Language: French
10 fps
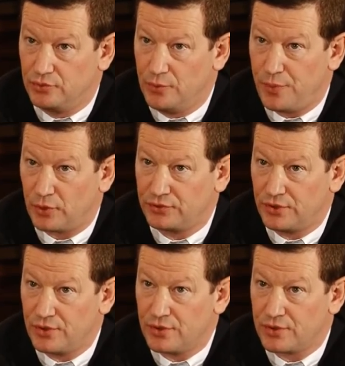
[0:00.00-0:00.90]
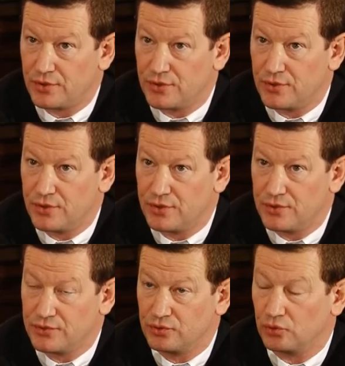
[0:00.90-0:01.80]
deux porteurs
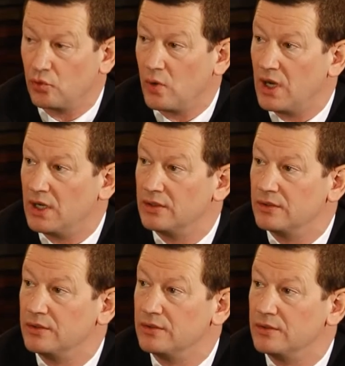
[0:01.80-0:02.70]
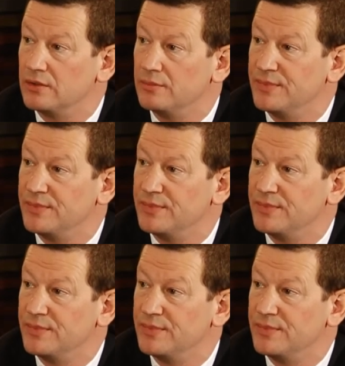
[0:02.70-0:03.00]
euh, sur trois euh,